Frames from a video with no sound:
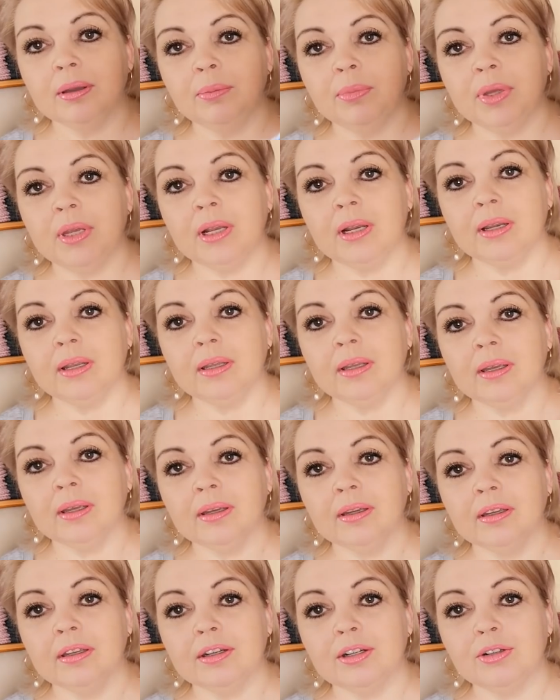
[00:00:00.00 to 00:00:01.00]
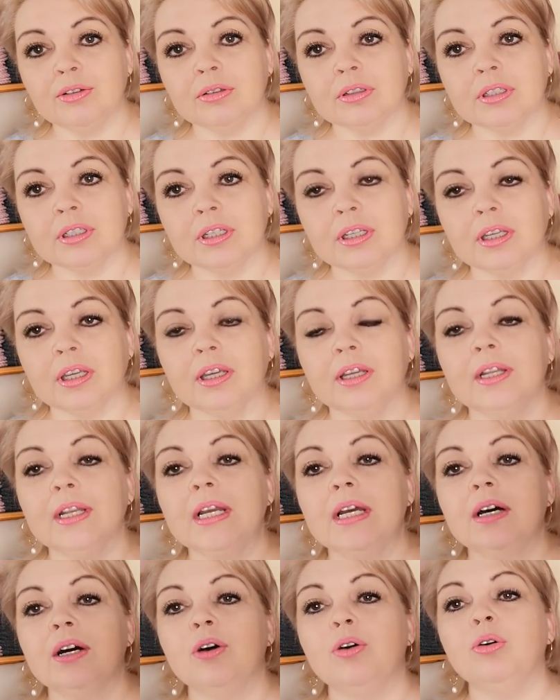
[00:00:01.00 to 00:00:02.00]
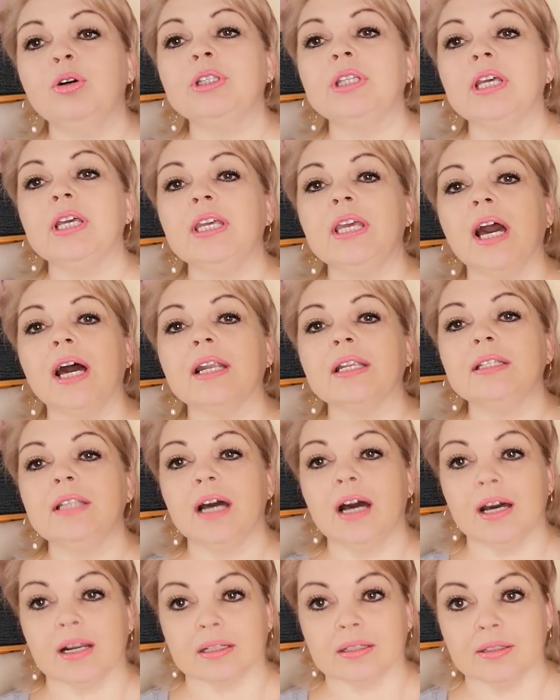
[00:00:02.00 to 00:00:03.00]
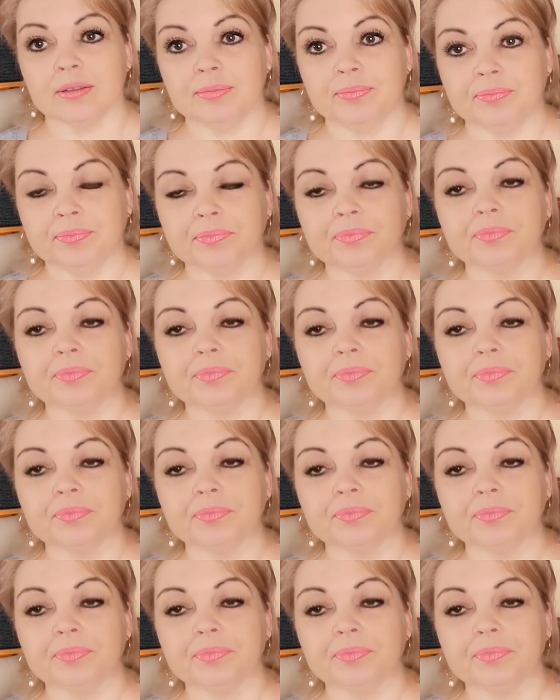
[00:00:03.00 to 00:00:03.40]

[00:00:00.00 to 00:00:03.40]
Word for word: и беленький, и желтенькие. От yarn art.